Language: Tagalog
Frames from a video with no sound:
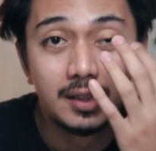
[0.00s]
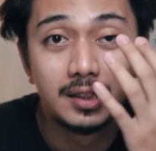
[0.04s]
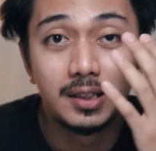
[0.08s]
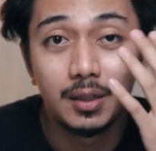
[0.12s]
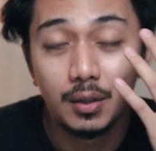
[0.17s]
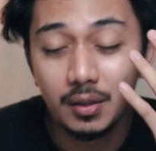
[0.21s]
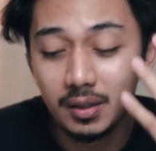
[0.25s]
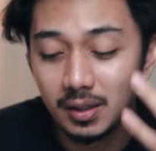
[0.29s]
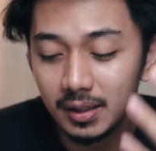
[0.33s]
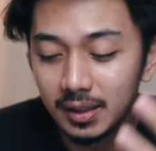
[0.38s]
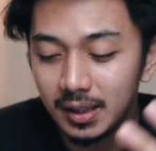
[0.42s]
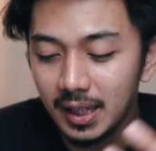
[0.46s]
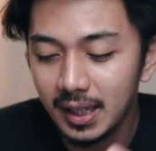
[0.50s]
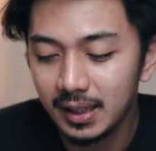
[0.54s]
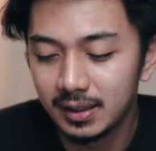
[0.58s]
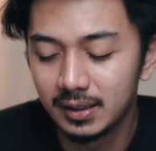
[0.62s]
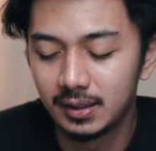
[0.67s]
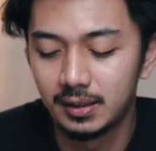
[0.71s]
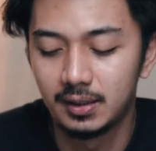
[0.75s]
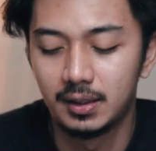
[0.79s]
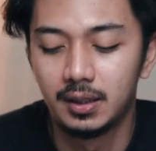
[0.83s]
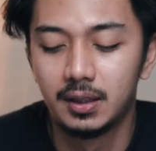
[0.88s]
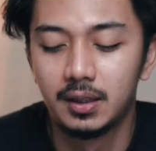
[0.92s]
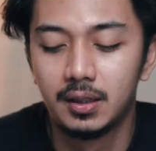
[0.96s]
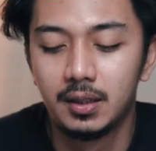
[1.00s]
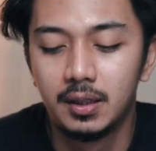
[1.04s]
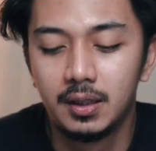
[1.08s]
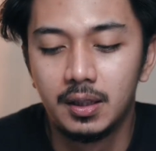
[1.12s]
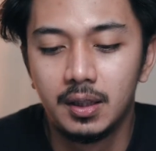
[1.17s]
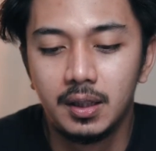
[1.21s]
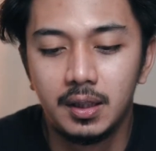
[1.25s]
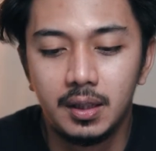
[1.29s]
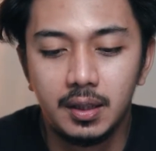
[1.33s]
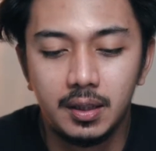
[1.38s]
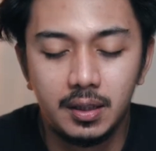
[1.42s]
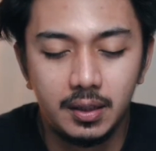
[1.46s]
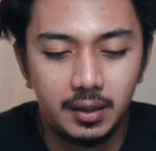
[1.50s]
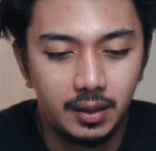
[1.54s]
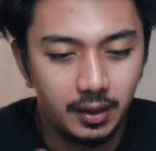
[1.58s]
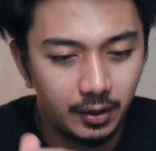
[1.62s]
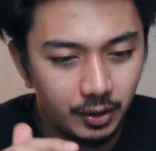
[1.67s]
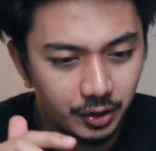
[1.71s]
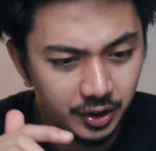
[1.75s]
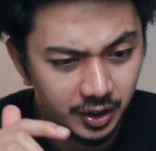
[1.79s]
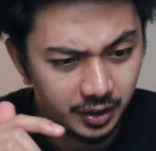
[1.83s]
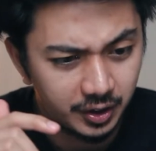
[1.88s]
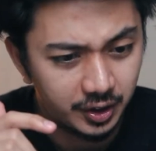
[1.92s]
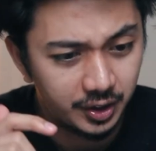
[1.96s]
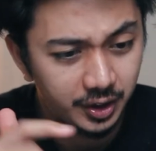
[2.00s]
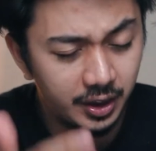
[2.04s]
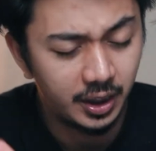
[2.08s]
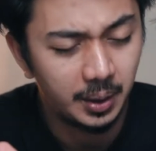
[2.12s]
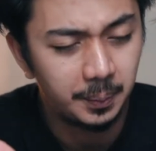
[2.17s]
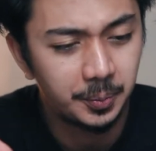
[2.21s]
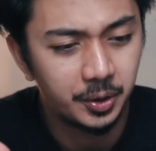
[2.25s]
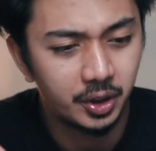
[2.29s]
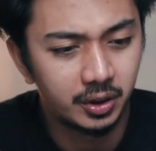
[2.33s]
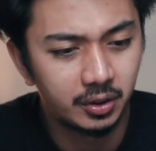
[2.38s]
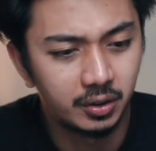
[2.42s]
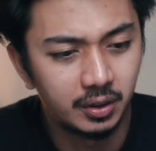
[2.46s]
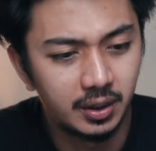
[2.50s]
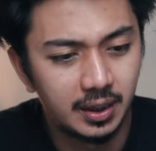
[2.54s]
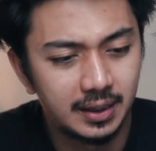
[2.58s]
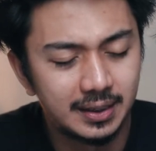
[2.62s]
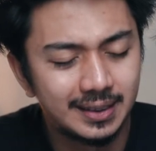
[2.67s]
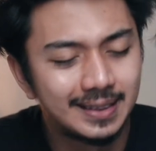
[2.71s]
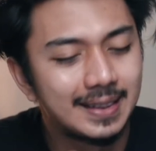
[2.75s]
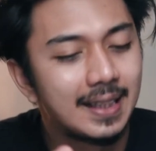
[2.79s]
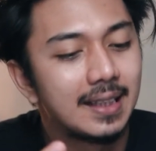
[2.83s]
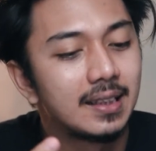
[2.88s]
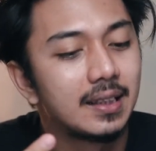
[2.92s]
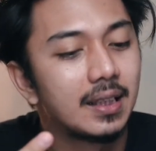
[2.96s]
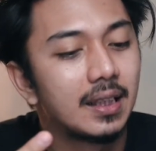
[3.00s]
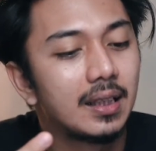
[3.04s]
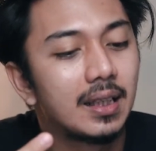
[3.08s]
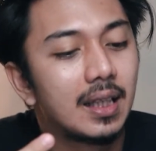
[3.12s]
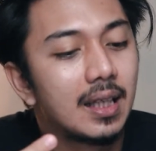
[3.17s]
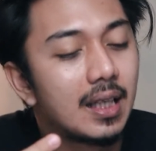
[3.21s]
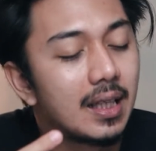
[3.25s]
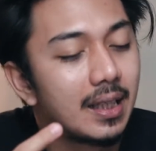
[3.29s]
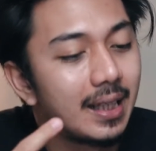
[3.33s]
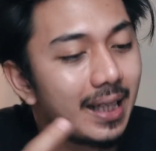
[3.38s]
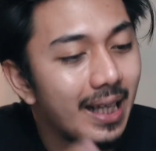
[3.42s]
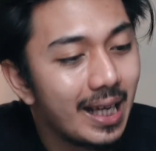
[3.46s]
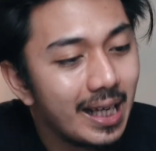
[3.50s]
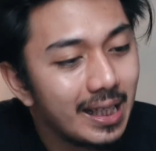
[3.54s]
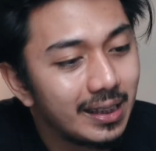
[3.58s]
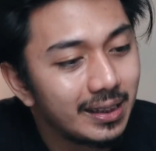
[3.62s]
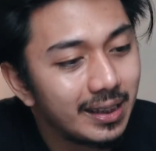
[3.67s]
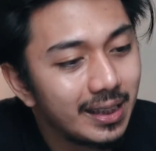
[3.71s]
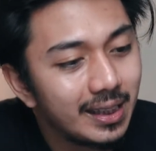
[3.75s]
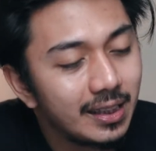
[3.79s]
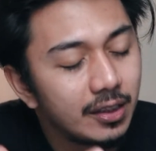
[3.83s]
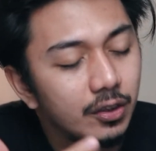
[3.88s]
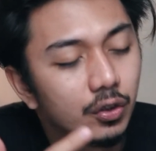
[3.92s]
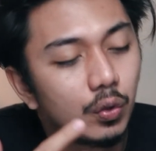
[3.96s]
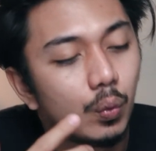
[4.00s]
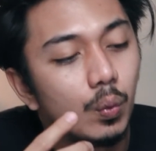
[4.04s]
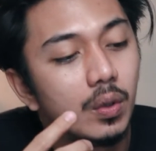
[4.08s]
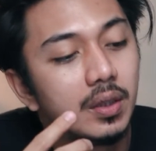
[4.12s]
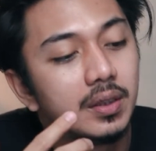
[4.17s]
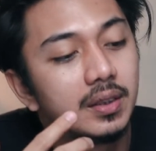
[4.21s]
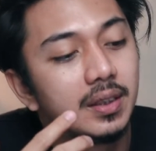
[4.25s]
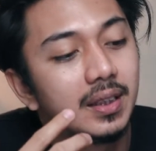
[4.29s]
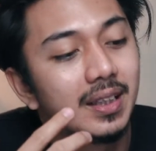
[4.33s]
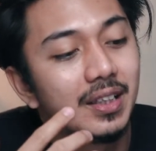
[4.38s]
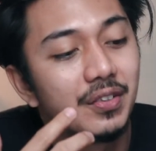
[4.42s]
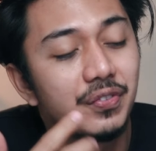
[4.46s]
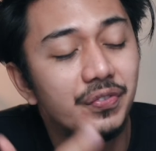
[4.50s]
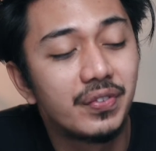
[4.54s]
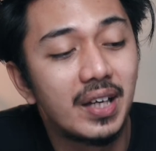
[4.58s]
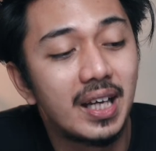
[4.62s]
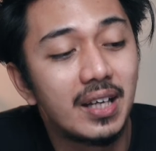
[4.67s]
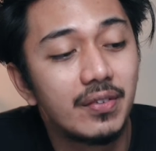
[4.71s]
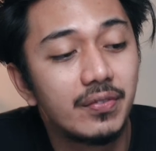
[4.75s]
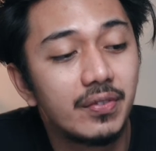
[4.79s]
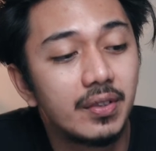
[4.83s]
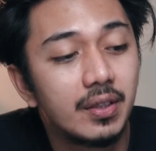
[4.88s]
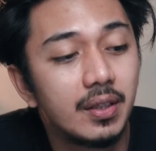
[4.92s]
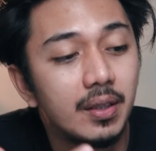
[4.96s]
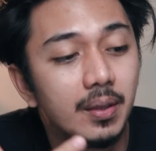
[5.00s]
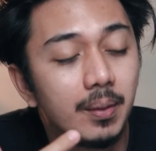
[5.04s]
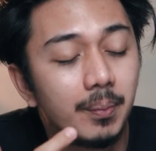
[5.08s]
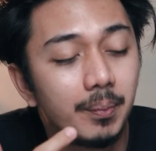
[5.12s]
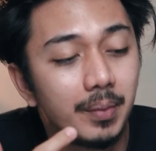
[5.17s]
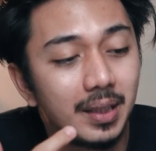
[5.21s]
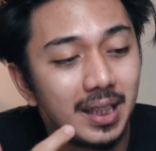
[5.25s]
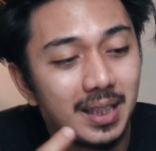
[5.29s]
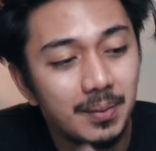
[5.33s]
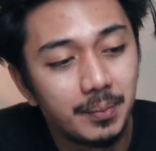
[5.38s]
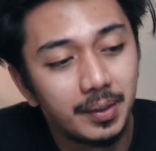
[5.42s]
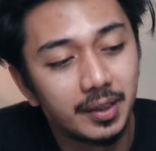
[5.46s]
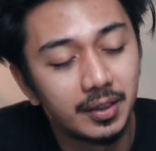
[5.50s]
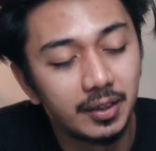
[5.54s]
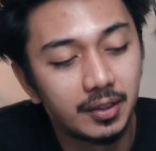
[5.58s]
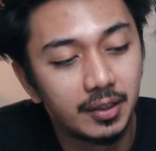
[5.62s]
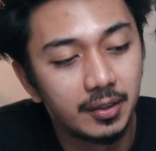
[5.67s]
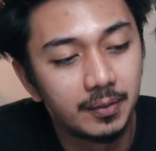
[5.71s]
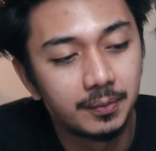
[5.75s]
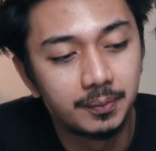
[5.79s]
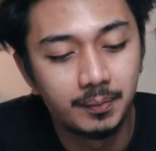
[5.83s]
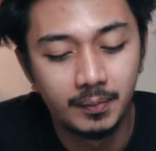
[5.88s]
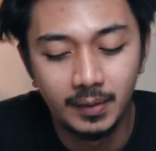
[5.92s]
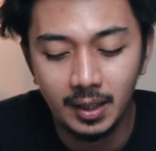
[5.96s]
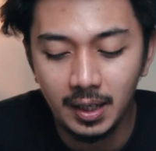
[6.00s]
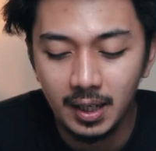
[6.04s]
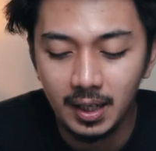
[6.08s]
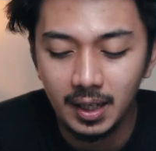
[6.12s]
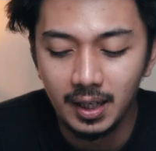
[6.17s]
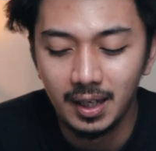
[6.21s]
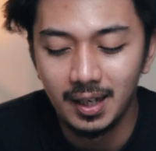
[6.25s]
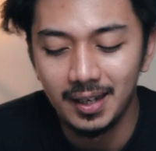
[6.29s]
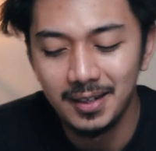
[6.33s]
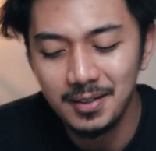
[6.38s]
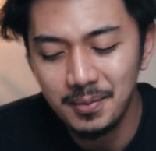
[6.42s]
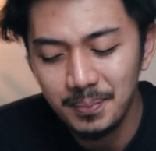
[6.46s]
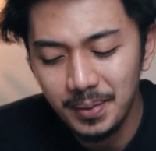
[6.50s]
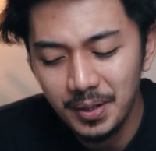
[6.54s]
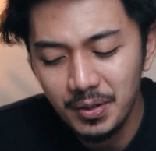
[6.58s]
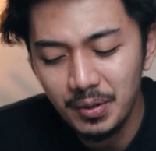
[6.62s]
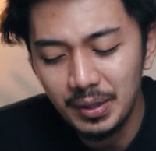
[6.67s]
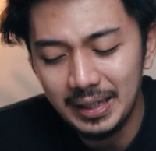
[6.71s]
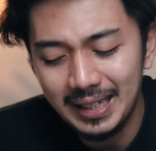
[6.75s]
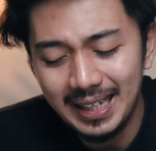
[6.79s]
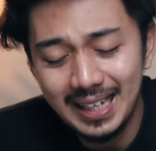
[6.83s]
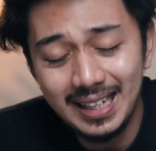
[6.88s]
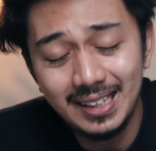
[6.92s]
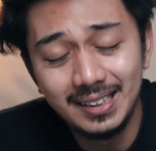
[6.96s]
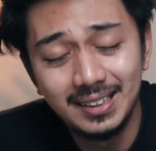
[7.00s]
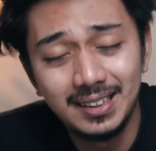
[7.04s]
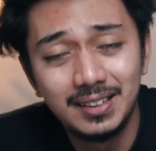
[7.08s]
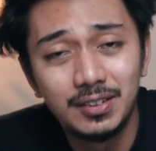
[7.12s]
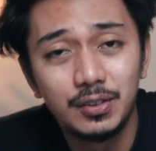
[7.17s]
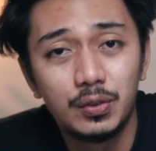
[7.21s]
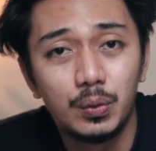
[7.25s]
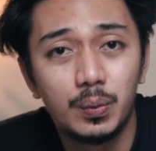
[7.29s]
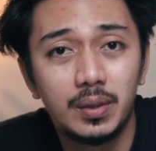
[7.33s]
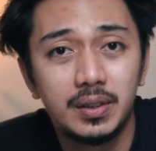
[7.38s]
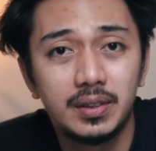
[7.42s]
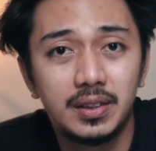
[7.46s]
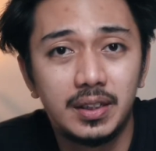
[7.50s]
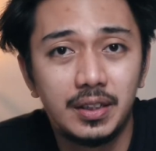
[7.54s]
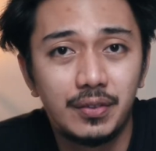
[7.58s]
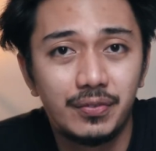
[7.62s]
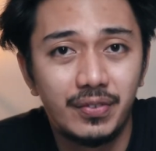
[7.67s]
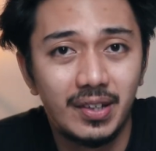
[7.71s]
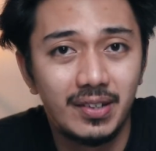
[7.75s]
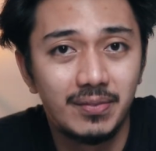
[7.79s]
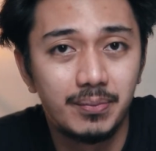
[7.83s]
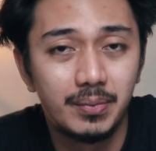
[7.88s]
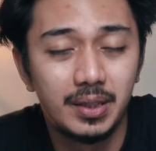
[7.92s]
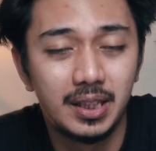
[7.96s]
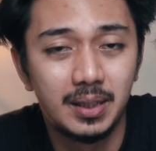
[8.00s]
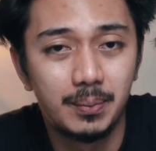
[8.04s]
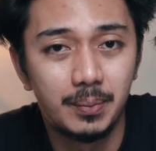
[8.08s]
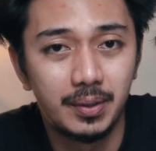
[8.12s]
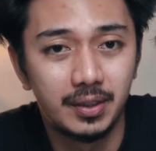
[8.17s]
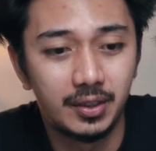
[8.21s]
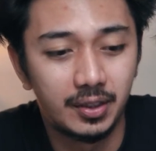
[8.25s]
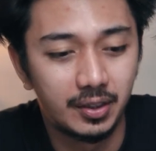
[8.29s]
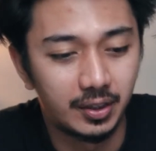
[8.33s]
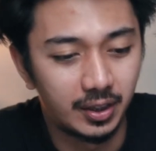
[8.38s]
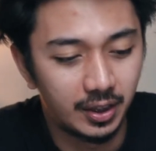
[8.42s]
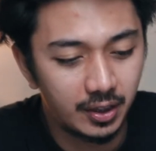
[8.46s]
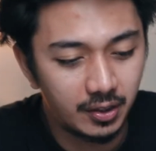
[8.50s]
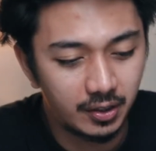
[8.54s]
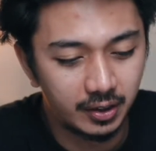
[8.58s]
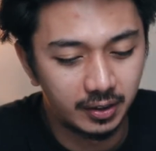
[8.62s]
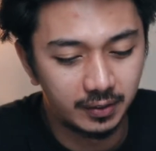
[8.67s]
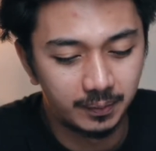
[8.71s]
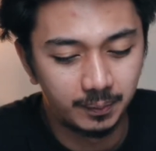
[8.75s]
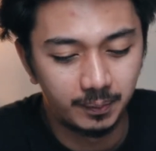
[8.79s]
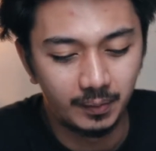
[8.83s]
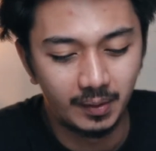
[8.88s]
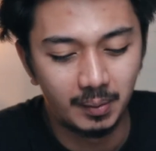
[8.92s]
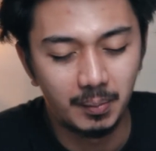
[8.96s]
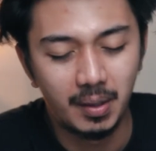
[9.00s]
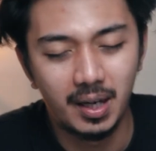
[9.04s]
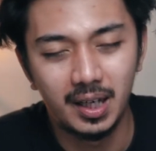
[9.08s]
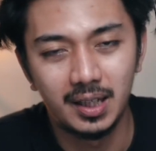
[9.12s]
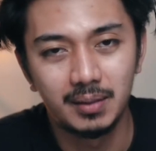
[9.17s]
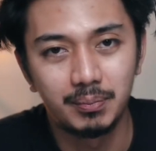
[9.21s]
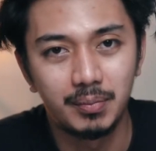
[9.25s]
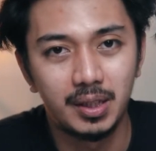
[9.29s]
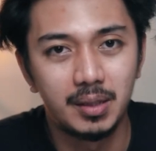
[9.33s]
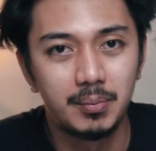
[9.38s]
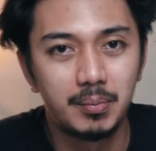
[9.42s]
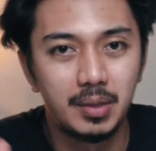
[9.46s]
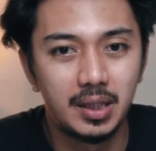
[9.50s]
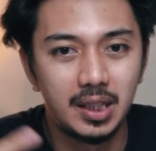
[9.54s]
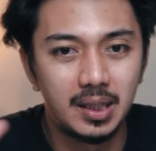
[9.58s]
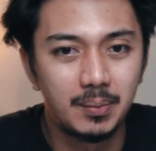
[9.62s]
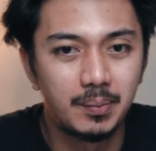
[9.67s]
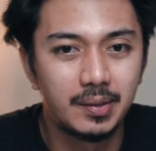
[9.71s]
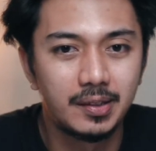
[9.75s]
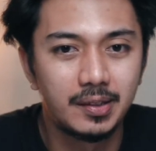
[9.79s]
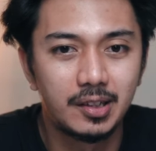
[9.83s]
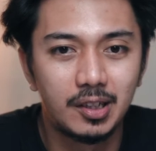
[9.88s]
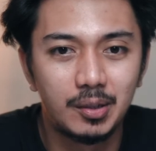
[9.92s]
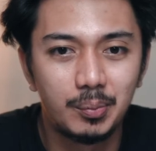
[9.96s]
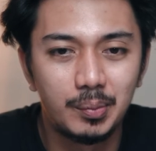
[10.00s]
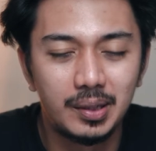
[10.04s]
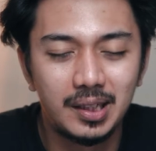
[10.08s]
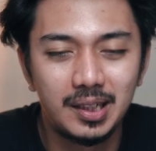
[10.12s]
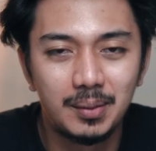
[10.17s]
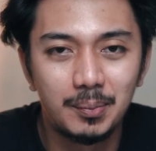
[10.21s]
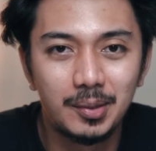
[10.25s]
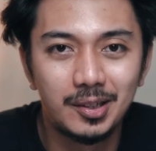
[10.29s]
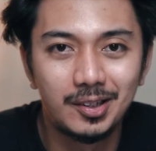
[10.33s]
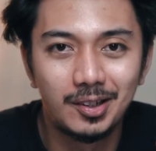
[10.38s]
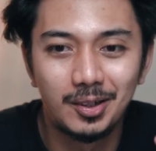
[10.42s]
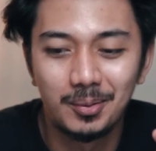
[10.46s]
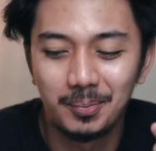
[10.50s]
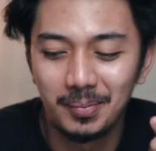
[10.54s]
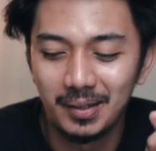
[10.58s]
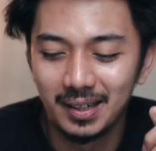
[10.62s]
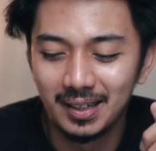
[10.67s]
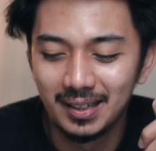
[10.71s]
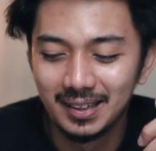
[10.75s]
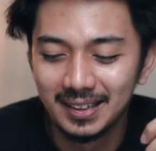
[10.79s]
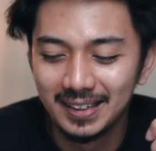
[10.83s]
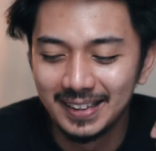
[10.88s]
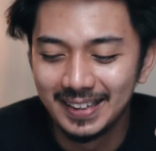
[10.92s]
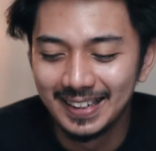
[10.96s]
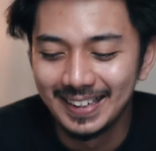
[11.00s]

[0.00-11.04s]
So the next dito sa description ng lens natin ayan, 18 to 135 mm. Ano ba yung 18 to 135 mm na yun? Bakit may millimeter millimeter pa?